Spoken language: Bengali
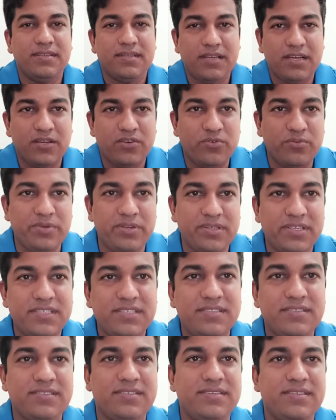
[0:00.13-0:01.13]
হ্যালো
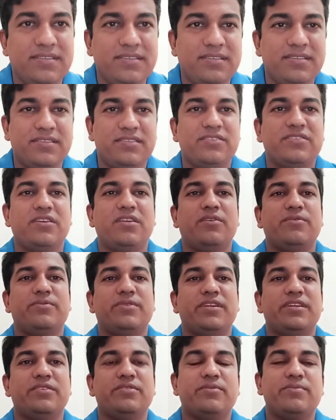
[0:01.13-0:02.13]
ভিউয়ার্স সালাম
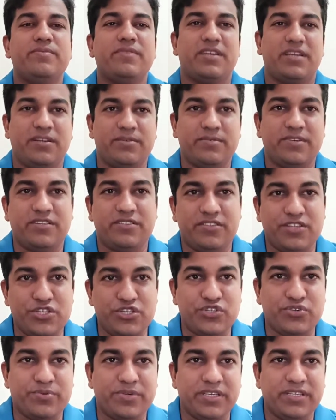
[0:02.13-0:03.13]
আলাইকুম কেমন আছেন
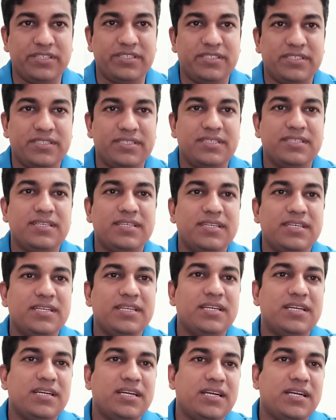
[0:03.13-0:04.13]
সবাই
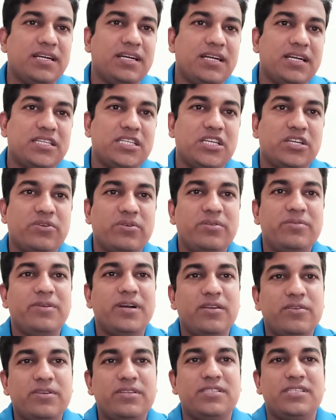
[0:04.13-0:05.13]
আশা করি
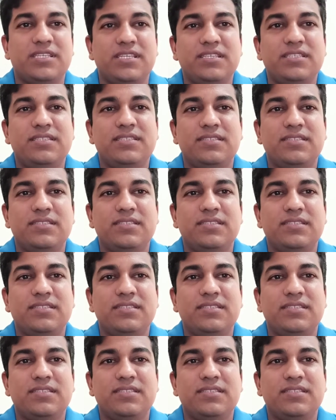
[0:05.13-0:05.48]
ভালো আছেন